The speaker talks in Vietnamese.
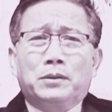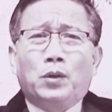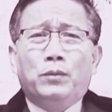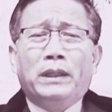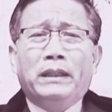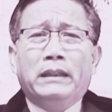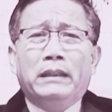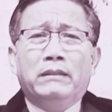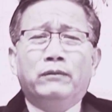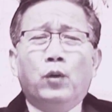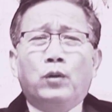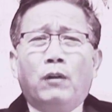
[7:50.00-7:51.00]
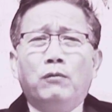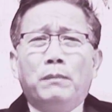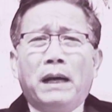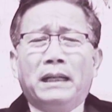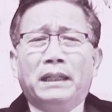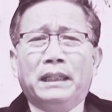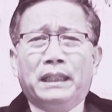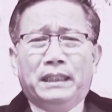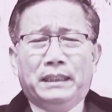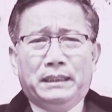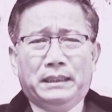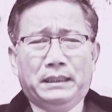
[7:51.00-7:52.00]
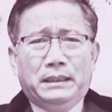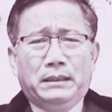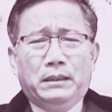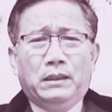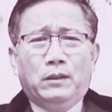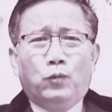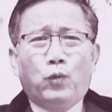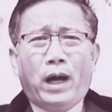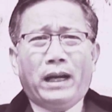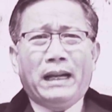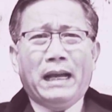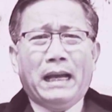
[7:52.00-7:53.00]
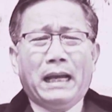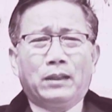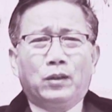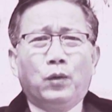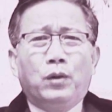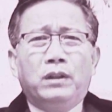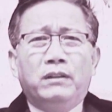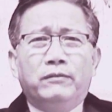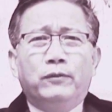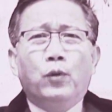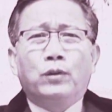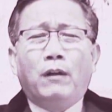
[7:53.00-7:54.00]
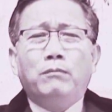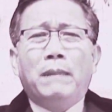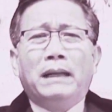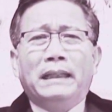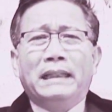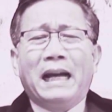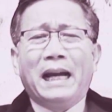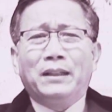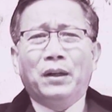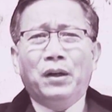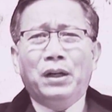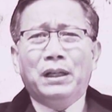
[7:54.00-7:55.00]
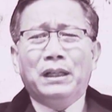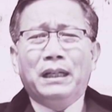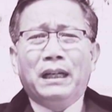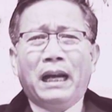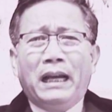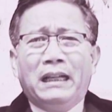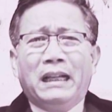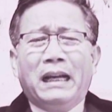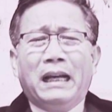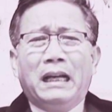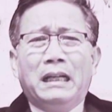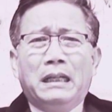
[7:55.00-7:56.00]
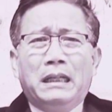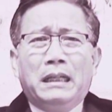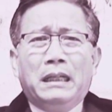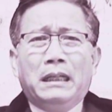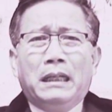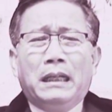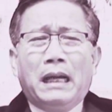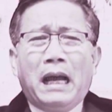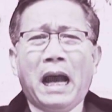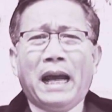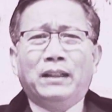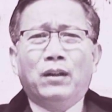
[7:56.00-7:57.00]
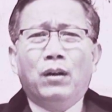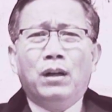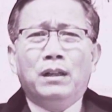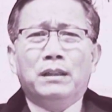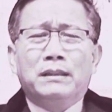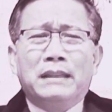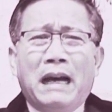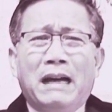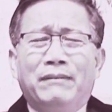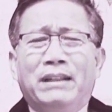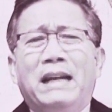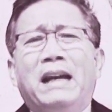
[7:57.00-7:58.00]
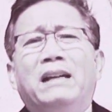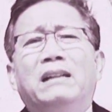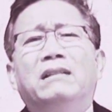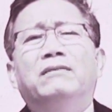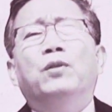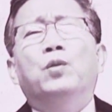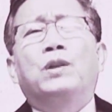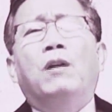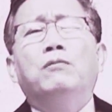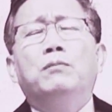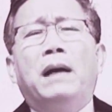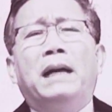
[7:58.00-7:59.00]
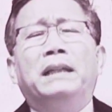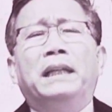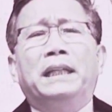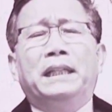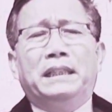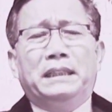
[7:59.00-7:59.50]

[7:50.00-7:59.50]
tôi bị vu khống mà lị hoặc là tôi vu khống mà lị ai đó hay là ai đó đã và đang vu khống mạ lị